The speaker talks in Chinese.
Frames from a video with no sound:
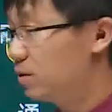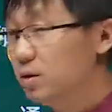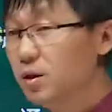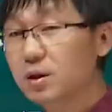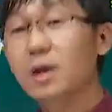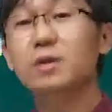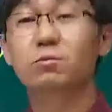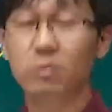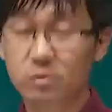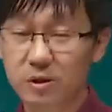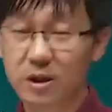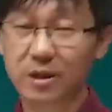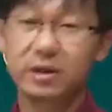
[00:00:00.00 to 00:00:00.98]
啊，但是我
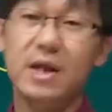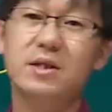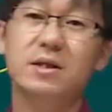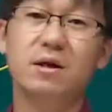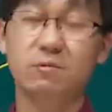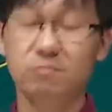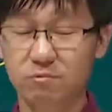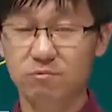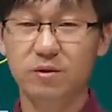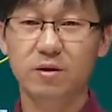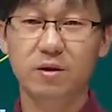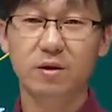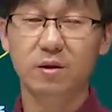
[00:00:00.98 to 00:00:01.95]
就想占你点股
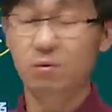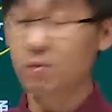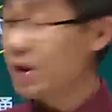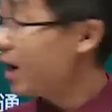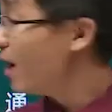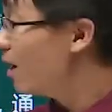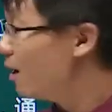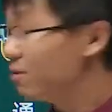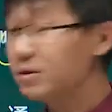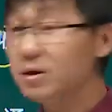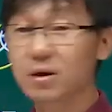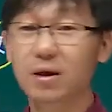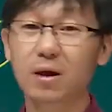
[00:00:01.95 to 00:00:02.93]
份，我看好
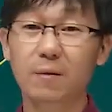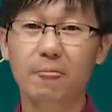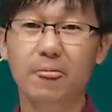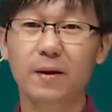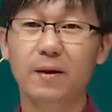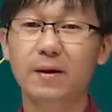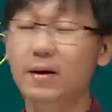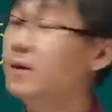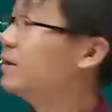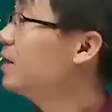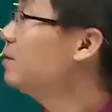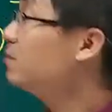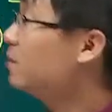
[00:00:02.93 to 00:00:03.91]
你了啊，
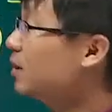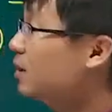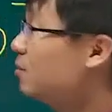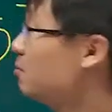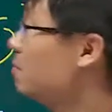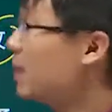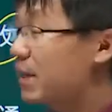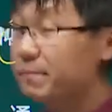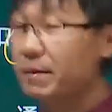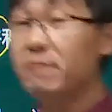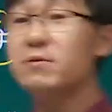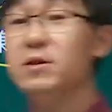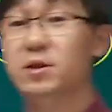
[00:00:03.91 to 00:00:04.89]
那我我买个
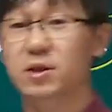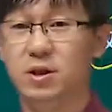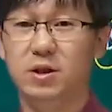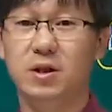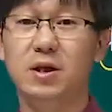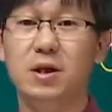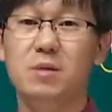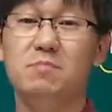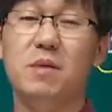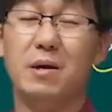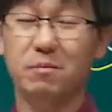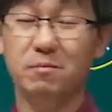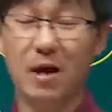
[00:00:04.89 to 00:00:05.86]
百分之十，
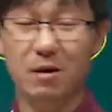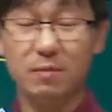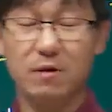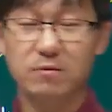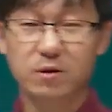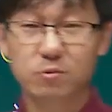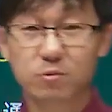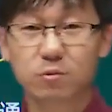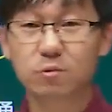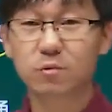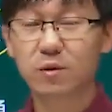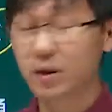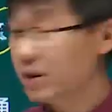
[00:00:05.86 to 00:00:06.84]
买买个百分之五
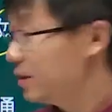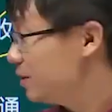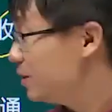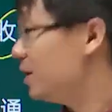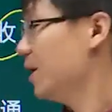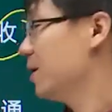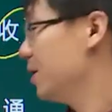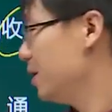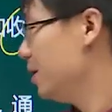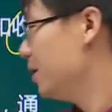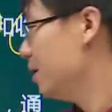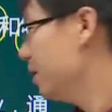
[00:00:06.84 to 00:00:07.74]
啊，这也可以，